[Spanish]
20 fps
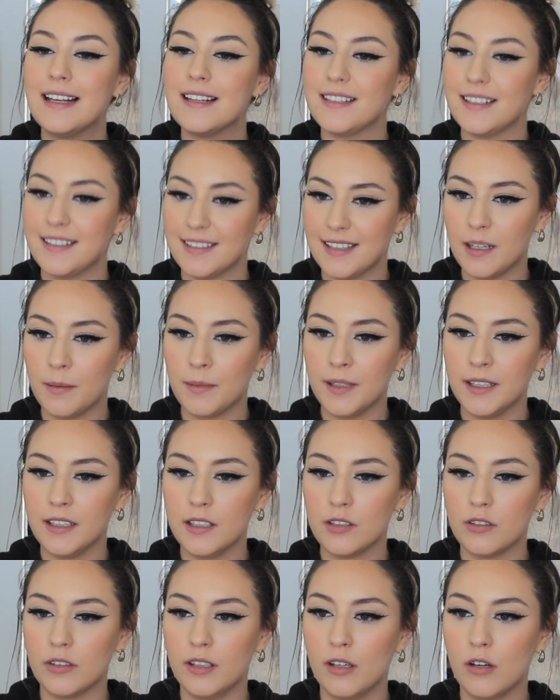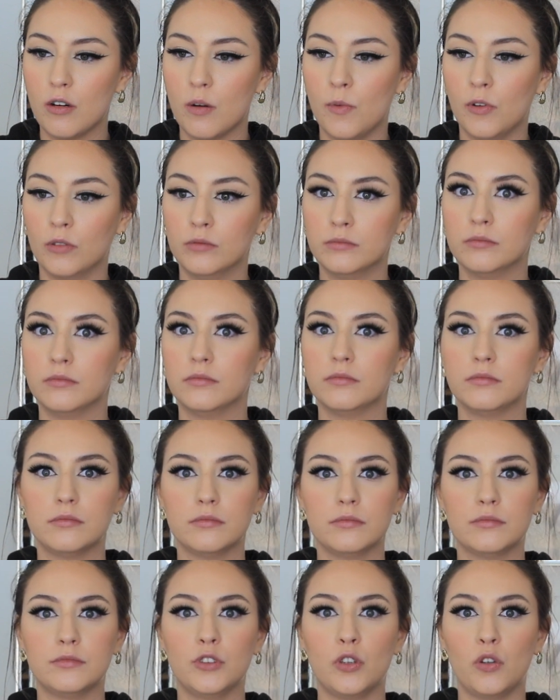sinceramente yo digo como
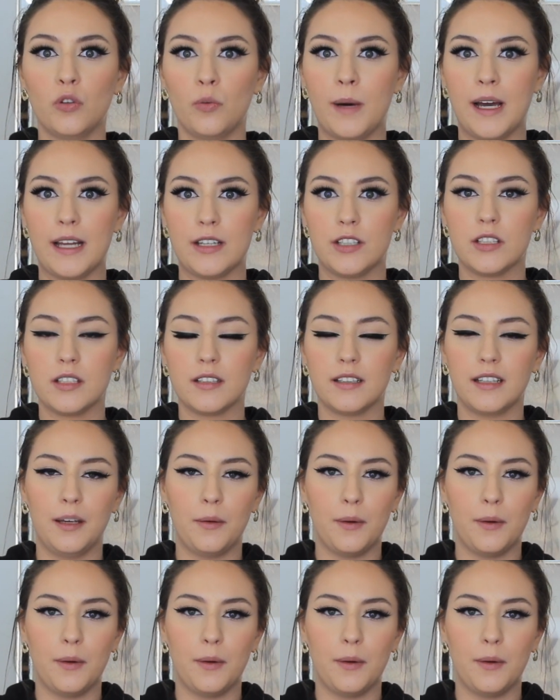too much.